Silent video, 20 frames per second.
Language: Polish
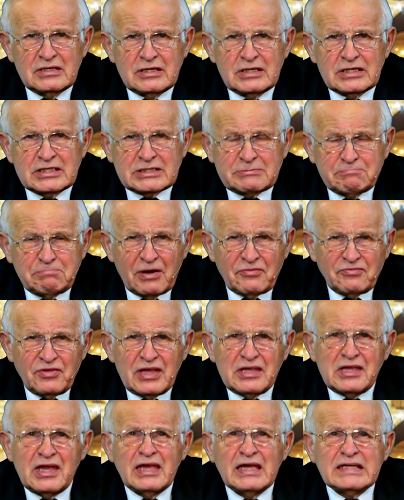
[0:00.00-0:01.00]

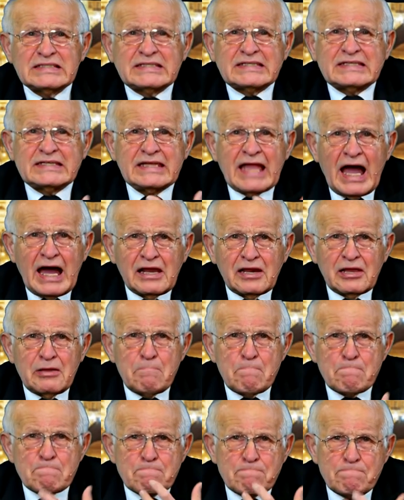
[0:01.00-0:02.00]
Zbawienie jest
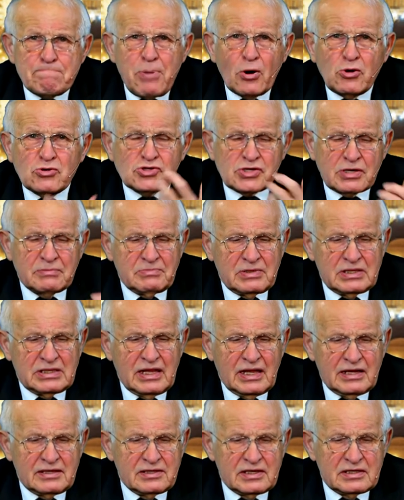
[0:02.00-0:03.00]
darem Bożym
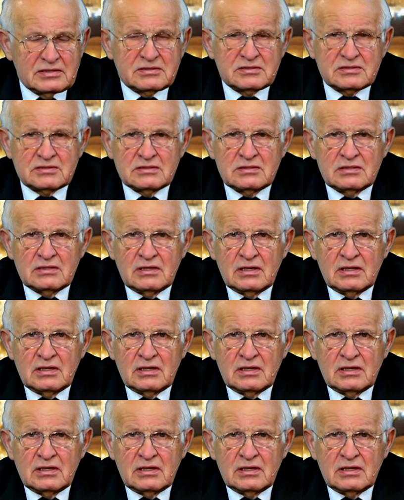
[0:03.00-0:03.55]
dla nas.